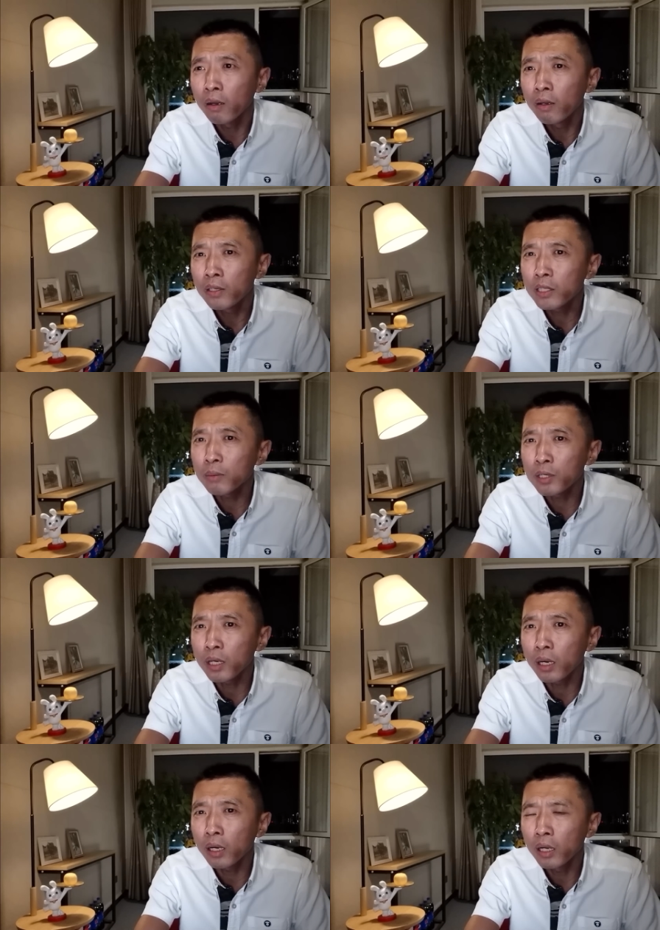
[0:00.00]
是不是？
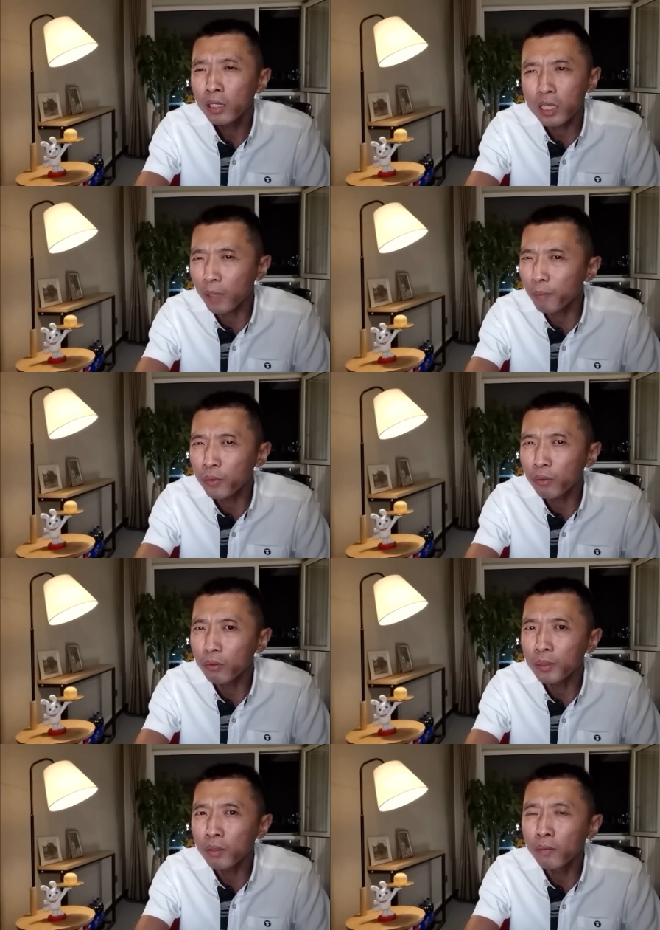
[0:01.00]
一点奔头都
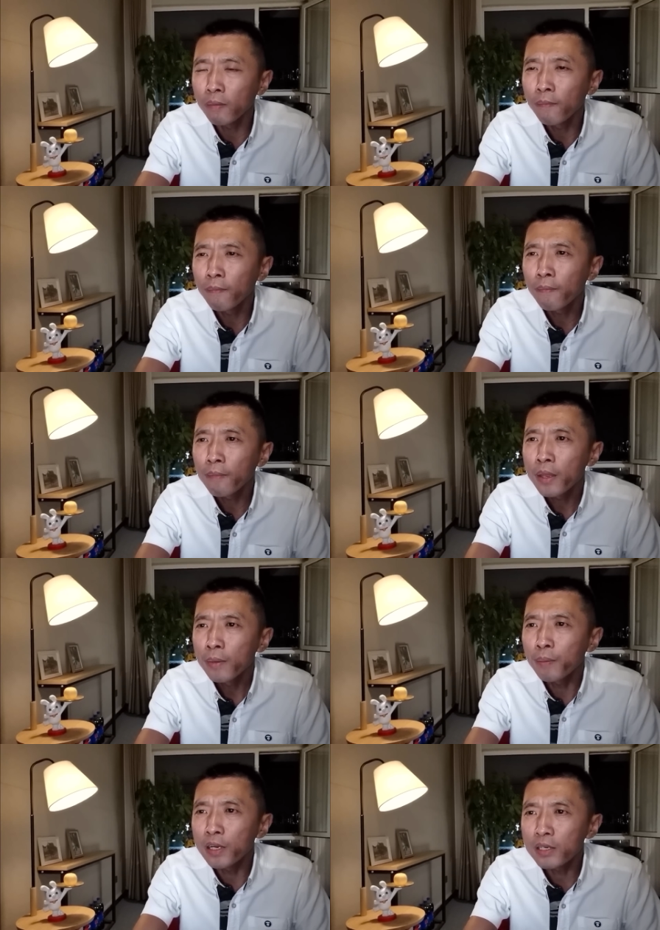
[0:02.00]
没有。
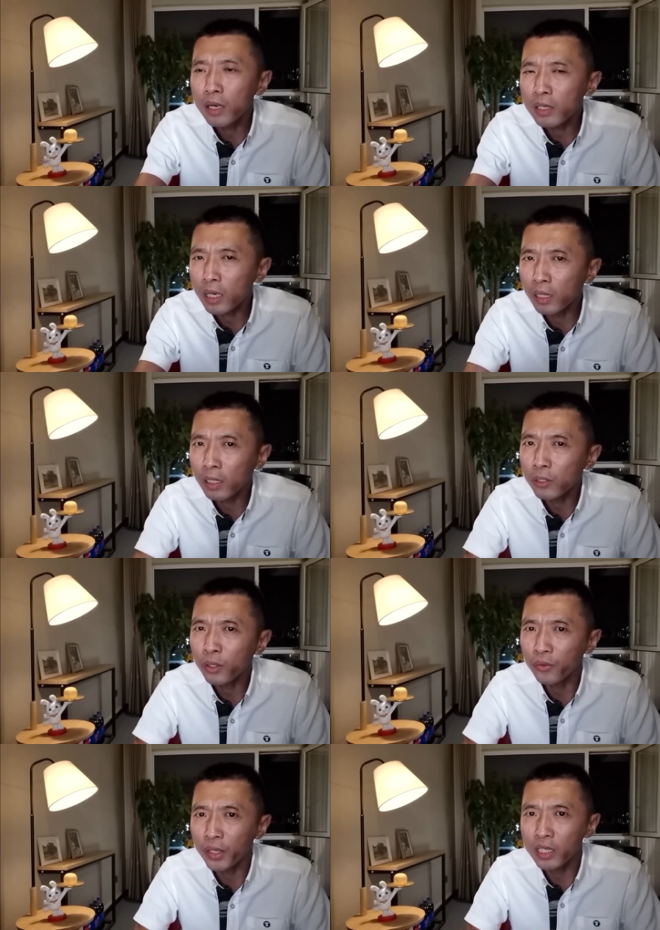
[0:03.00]
本身这个人他就
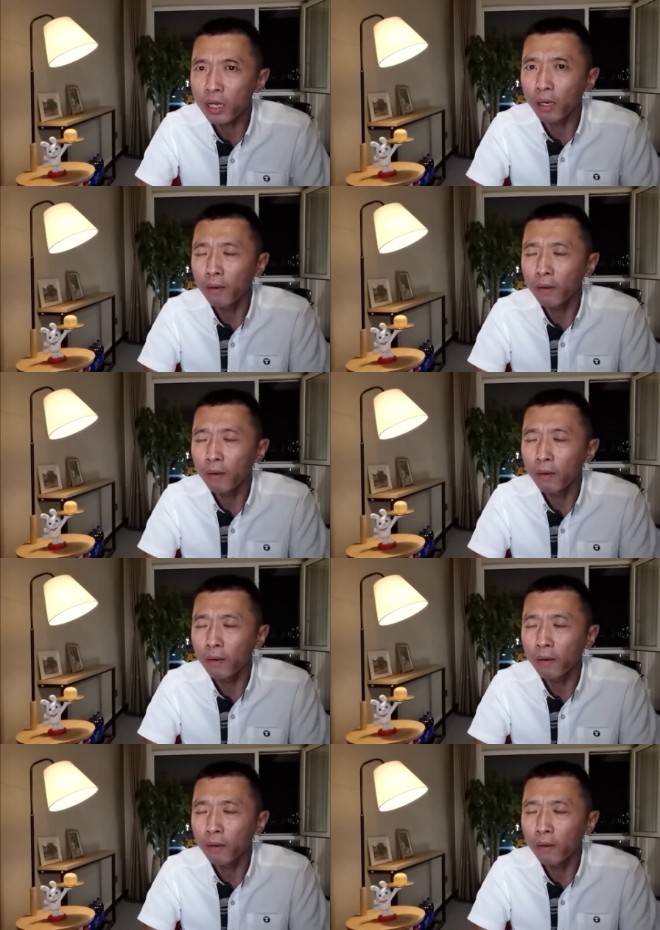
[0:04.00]
很内向，